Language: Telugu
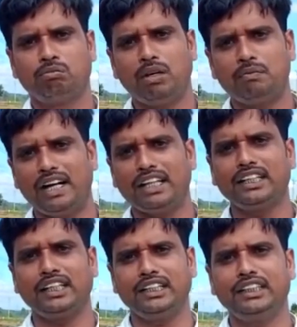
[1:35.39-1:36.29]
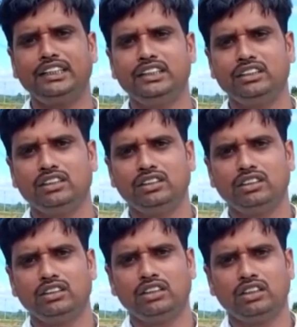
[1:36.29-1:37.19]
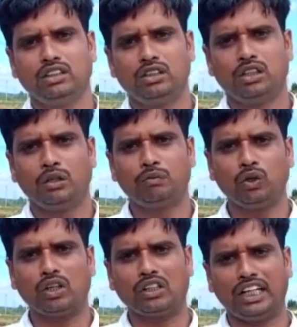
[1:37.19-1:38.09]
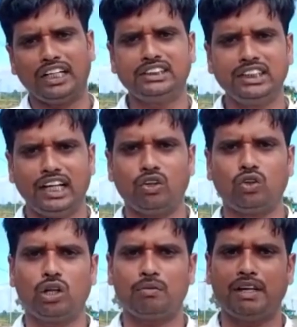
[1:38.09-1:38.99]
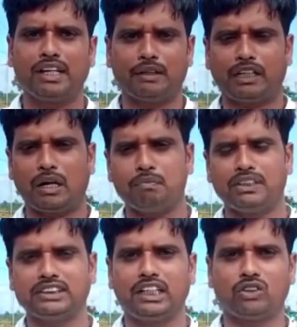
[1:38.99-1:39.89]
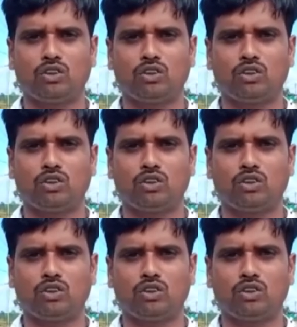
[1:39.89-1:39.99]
మా బాధ ఏంది ఇప్పుడు తడిసినట్లు కూడా మరి కంపల్సరీ